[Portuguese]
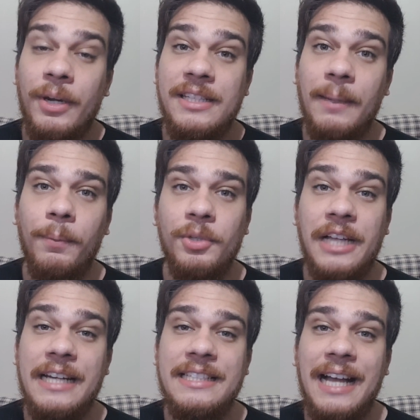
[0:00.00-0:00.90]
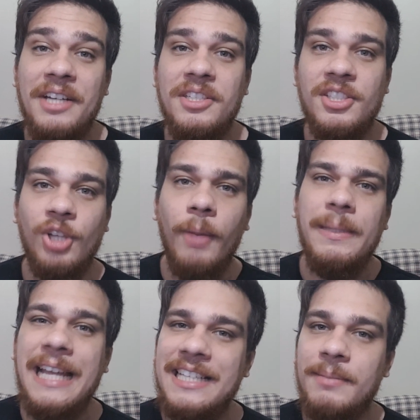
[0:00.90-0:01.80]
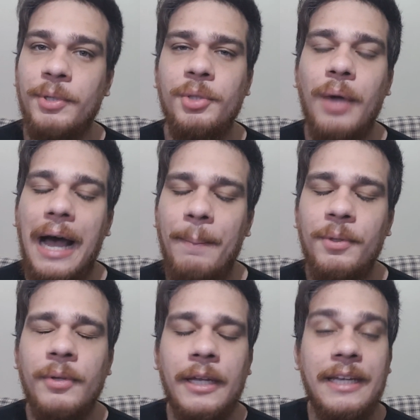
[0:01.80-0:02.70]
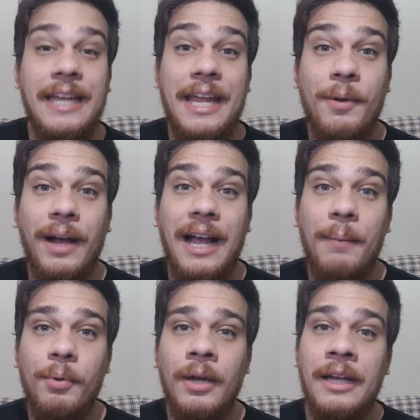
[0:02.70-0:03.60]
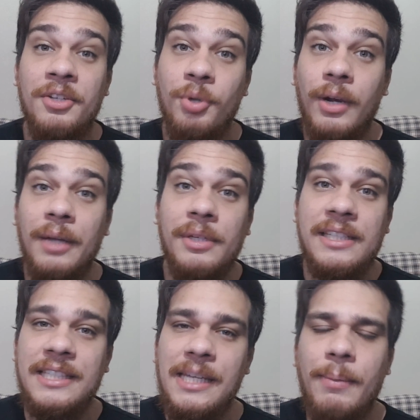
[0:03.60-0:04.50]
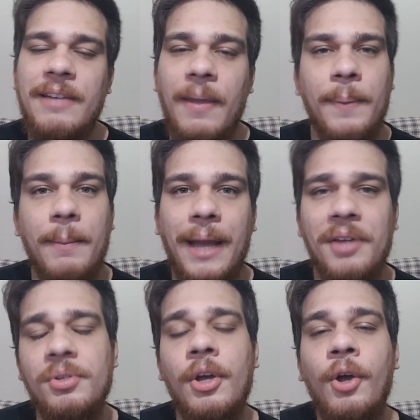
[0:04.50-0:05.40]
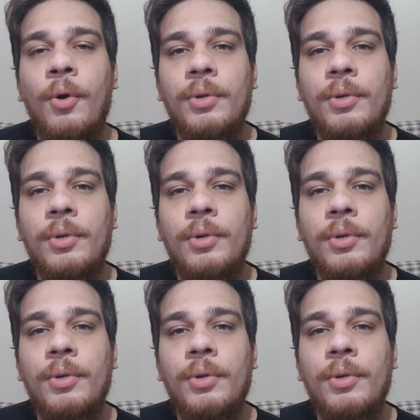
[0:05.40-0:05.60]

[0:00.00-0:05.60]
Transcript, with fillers: Por exemplo, o Charizard sobe e desce muito rápido e aí eu acabo jogando em cima, ele vai para baixo,